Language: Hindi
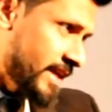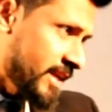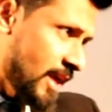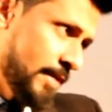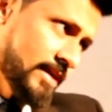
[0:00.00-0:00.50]

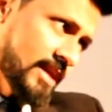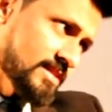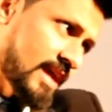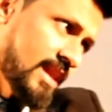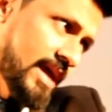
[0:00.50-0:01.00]
करके बैठे
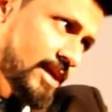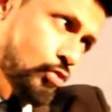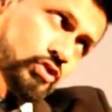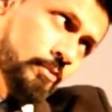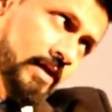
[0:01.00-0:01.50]
साला एक
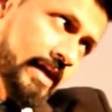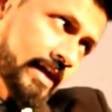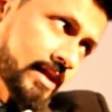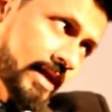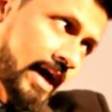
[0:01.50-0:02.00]
कुछ भी
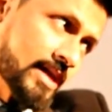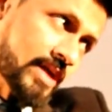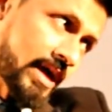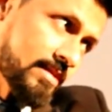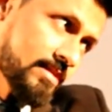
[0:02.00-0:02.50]
लेकर के आ
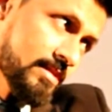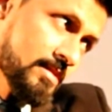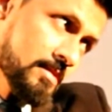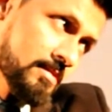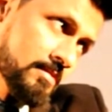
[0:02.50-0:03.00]
जाए
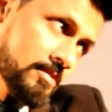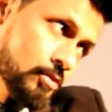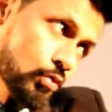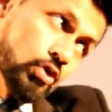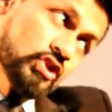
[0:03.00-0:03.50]

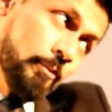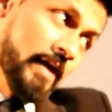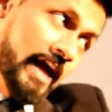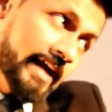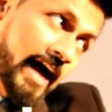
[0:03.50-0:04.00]
कुछ भी
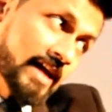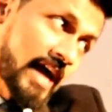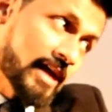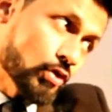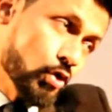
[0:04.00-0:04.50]
लेके आ
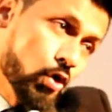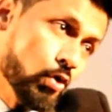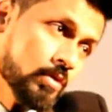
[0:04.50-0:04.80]
जाए तू